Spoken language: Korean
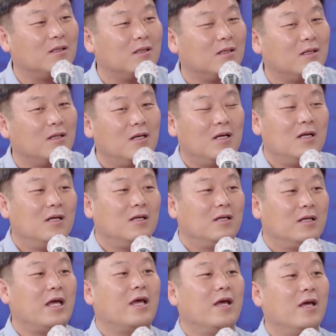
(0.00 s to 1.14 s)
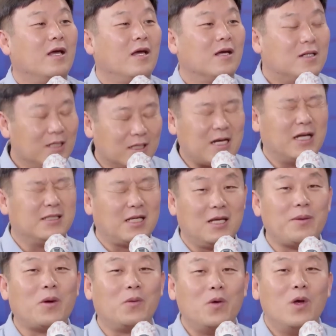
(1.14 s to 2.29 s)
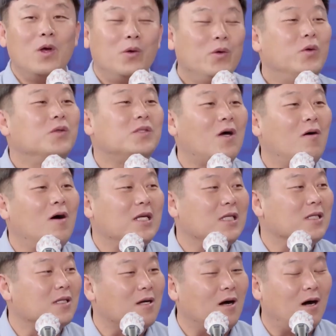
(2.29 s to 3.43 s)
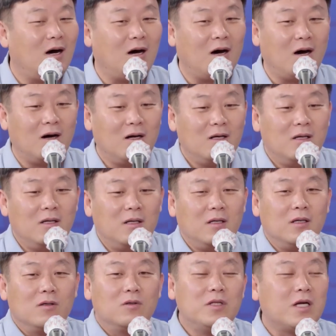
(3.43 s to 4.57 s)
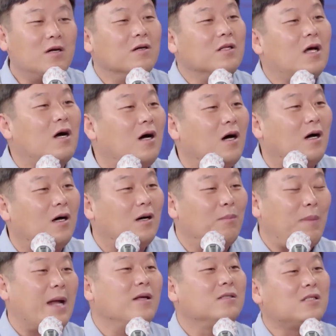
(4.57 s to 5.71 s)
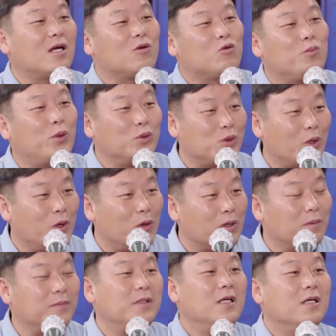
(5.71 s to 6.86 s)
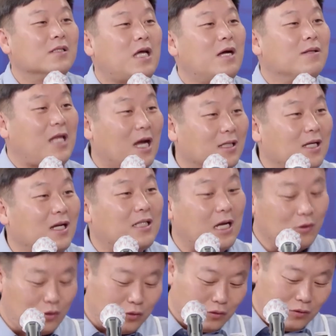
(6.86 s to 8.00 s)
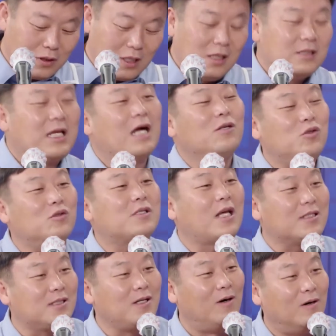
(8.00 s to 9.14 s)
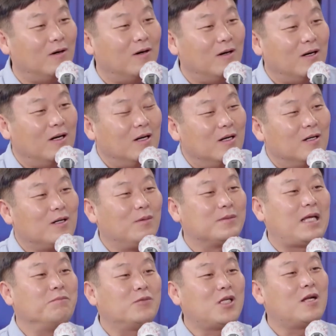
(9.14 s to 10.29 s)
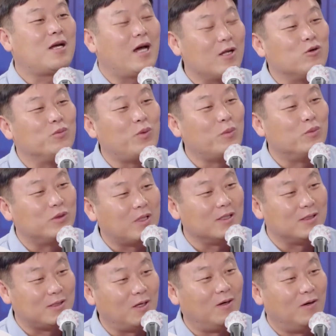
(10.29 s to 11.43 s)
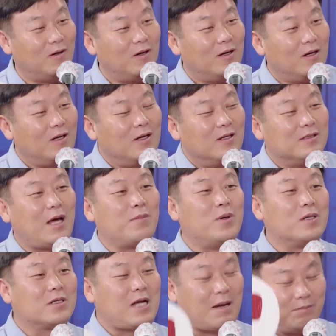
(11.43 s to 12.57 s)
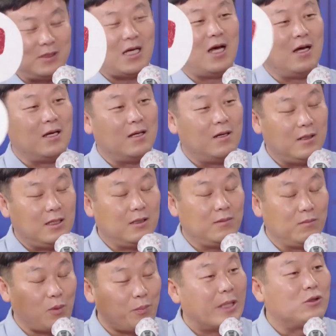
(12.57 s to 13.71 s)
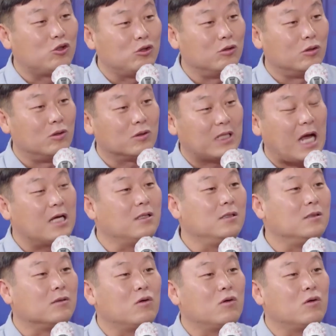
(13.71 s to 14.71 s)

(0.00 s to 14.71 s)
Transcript: 한 장에 200원 예, 꿀이라고 그러니까 뭐 그런 얘기 하더라고요. 이런 상황이니까. 네. 근데 거기다가 만 원짜리 쿠폰 줘요. 그러면 사, 당장 상추 상추를 샀어. 네. 그럼 3천 원 할인 쿠폰 붙어 있어. 음... 그다음에 뭐 감자, 뭐 배추, 당근